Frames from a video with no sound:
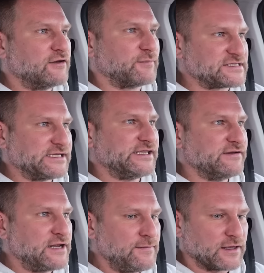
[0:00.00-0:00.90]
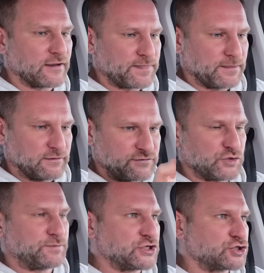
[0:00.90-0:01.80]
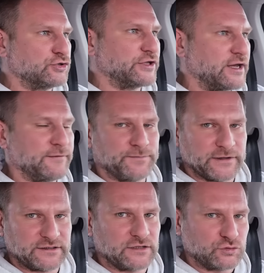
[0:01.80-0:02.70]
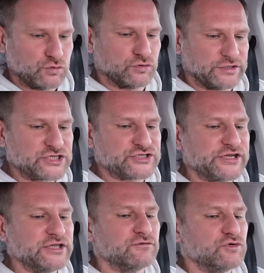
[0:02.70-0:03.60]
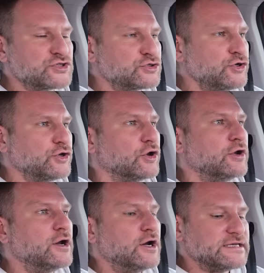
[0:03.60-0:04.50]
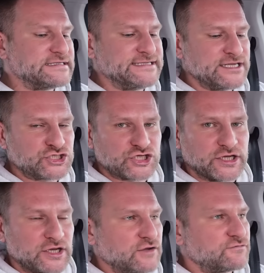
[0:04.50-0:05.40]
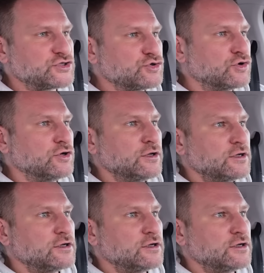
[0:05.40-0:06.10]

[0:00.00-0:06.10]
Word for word: В последнее время э, все перешло на, такую тачскриновую историю. Здесь же все,